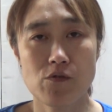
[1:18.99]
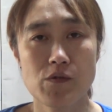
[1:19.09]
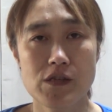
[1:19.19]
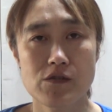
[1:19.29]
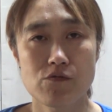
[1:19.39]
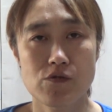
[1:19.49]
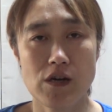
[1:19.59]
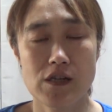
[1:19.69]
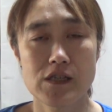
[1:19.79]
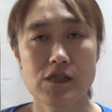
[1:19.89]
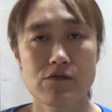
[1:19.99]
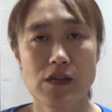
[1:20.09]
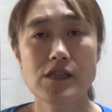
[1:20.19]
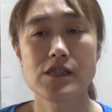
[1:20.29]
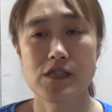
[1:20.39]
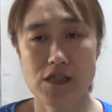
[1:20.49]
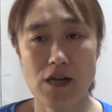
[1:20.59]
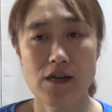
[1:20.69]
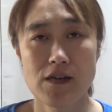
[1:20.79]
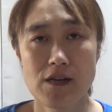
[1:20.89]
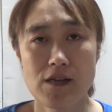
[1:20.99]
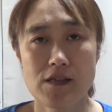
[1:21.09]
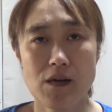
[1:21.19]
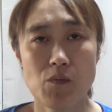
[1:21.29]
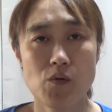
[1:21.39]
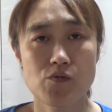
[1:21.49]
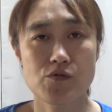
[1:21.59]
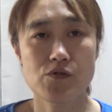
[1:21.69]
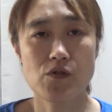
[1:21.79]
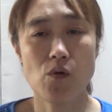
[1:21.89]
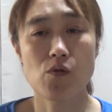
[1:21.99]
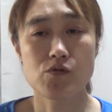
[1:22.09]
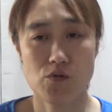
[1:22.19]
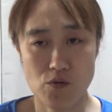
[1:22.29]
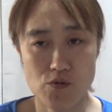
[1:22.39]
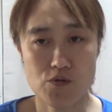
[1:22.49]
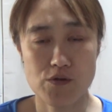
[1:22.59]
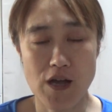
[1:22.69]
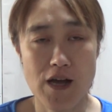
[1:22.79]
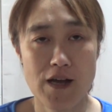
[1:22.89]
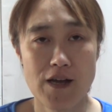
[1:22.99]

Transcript: 友達来れたからニンニクなしにしただからもう普通のオーソドックスな